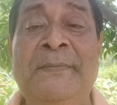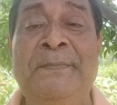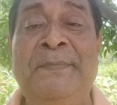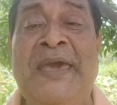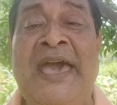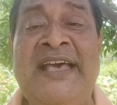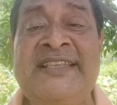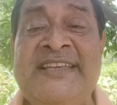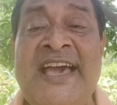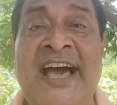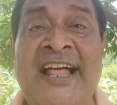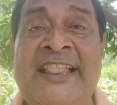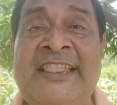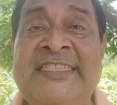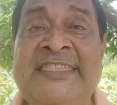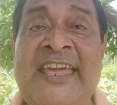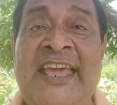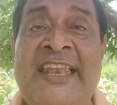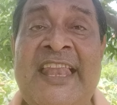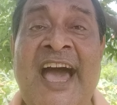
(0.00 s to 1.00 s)
ভেজাল
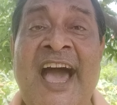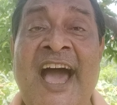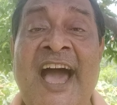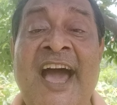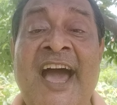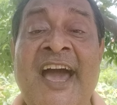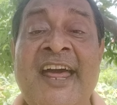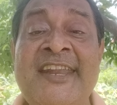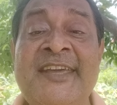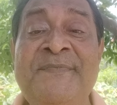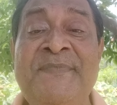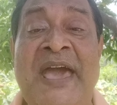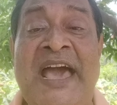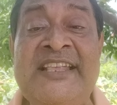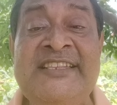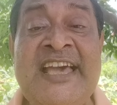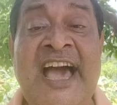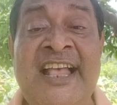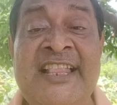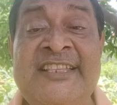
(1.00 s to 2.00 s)
তেলার
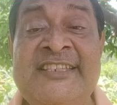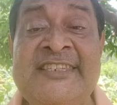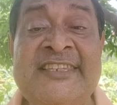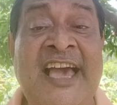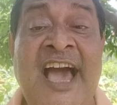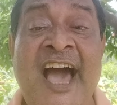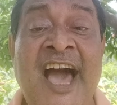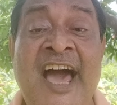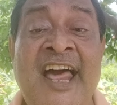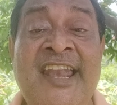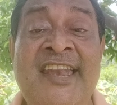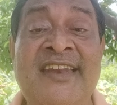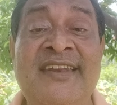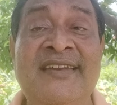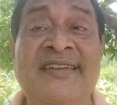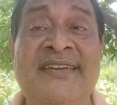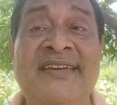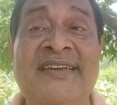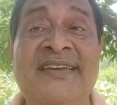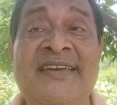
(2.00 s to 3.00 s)
ভেজাল চাল
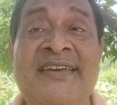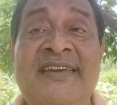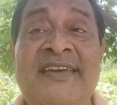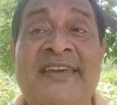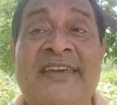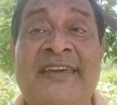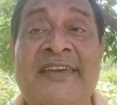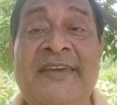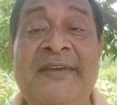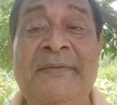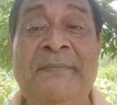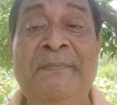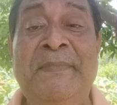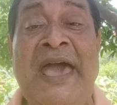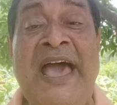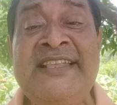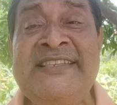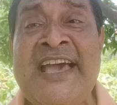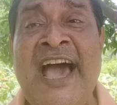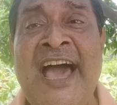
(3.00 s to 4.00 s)

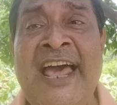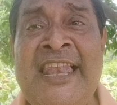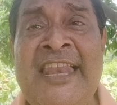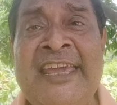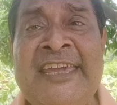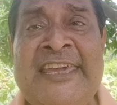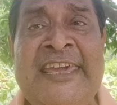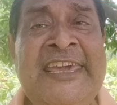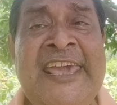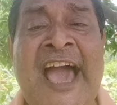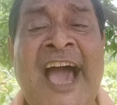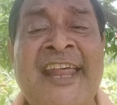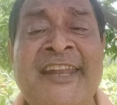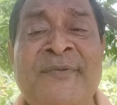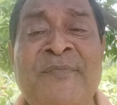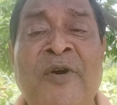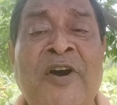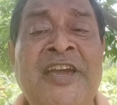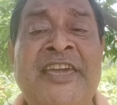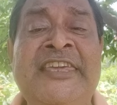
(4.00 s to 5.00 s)
ভেজাল ঘিয়ার
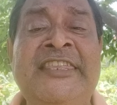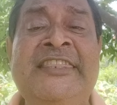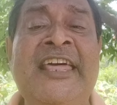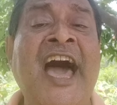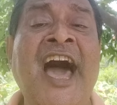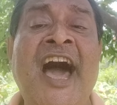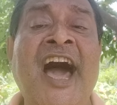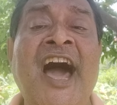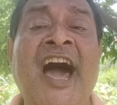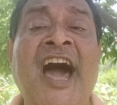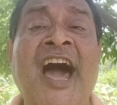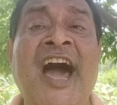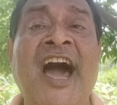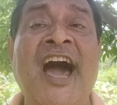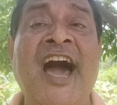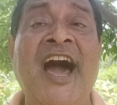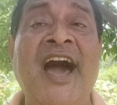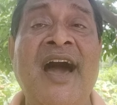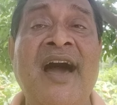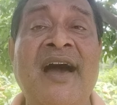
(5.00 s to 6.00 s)
ময়দা
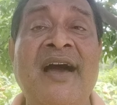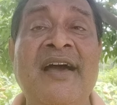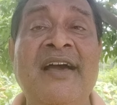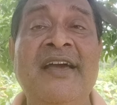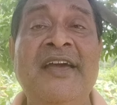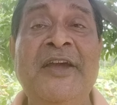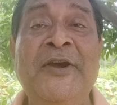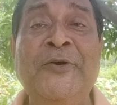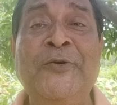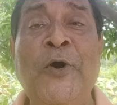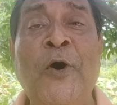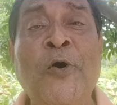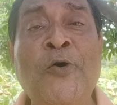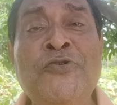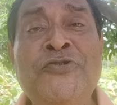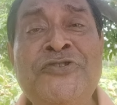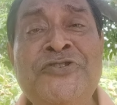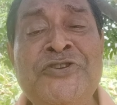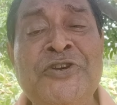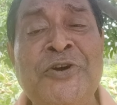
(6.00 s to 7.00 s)
কৌন
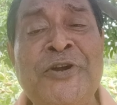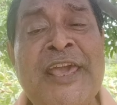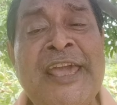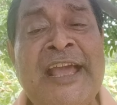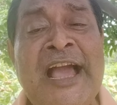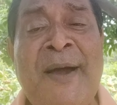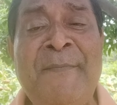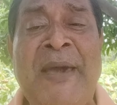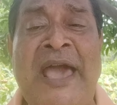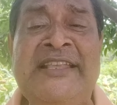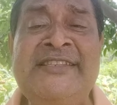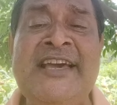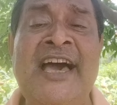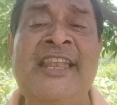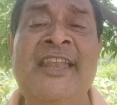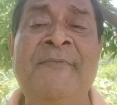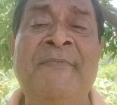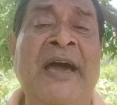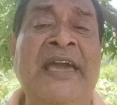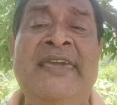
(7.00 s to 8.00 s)
ছোড়েগা
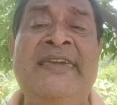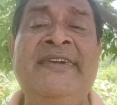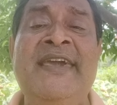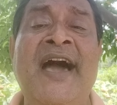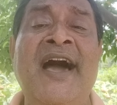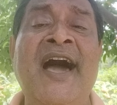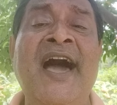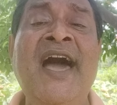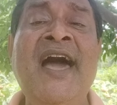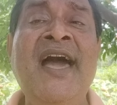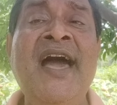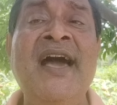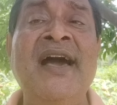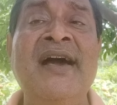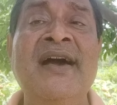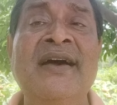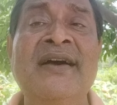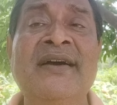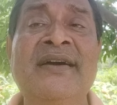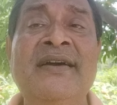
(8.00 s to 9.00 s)
ভেজাল ভাইয়া
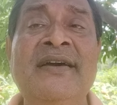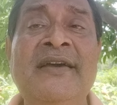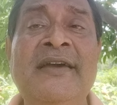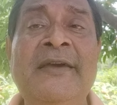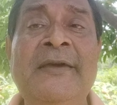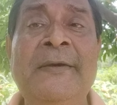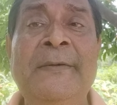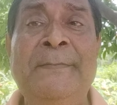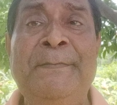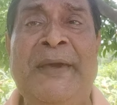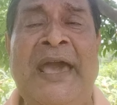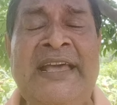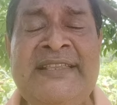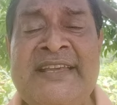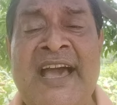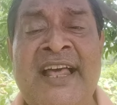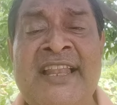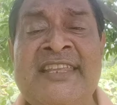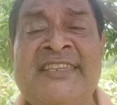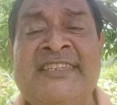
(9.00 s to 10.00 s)

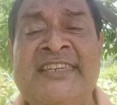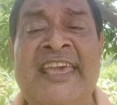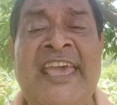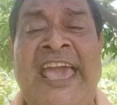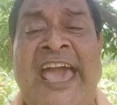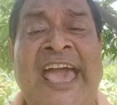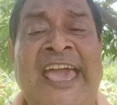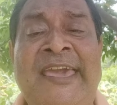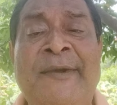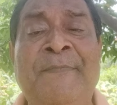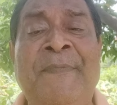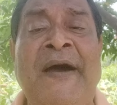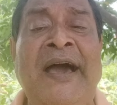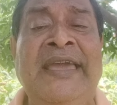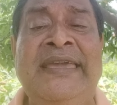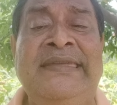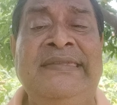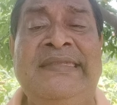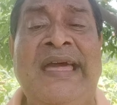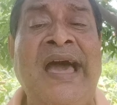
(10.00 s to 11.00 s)
ভেজাল সে হ্যায়
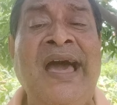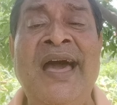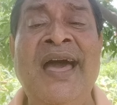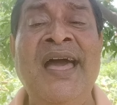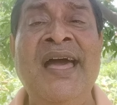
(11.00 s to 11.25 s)
ফাইদা